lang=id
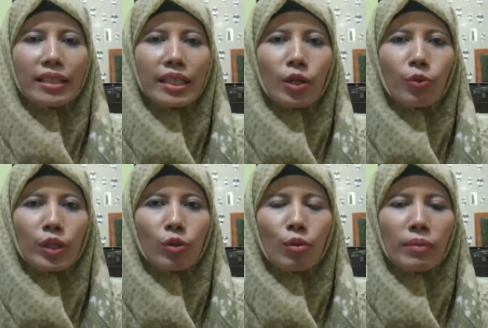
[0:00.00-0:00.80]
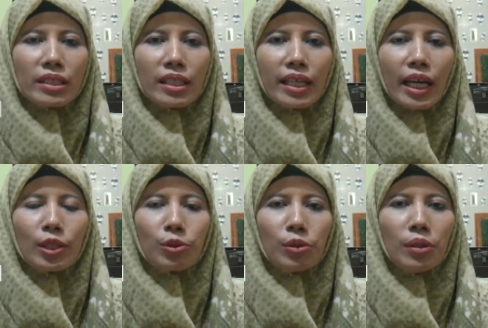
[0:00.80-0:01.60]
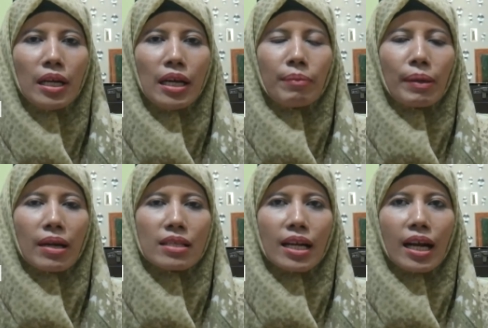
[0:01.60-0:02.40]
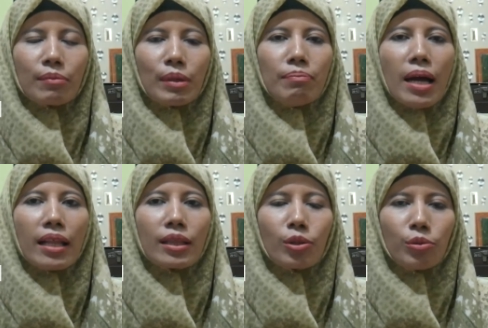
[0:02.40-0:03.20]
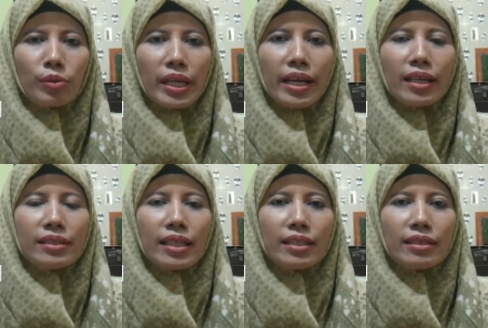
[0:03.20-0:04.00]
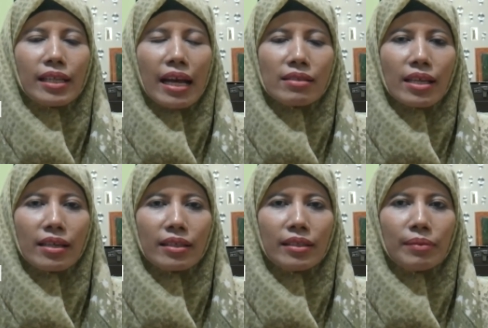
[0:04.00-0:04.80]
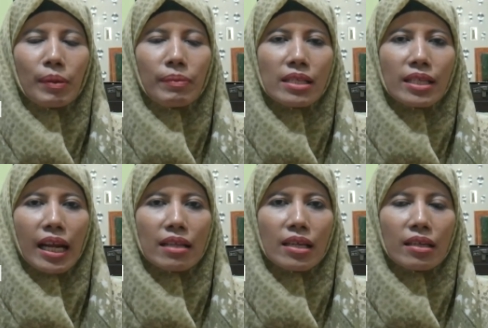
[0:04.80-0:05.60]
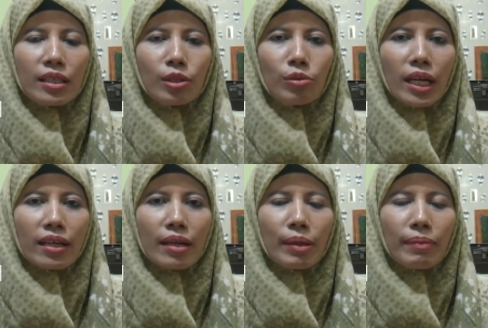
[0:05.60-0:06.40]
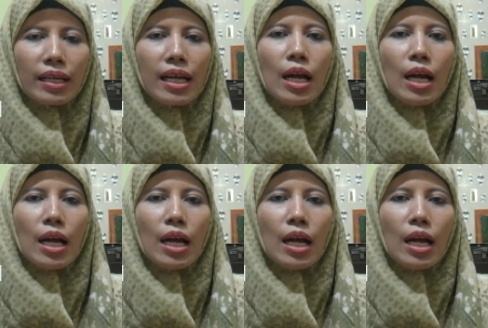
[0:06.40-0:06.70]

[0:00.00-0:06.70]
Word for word: adanya kurikulum merdeka itu memang sangat membantu ya dari ajari pembelajaran ajari itu karena memang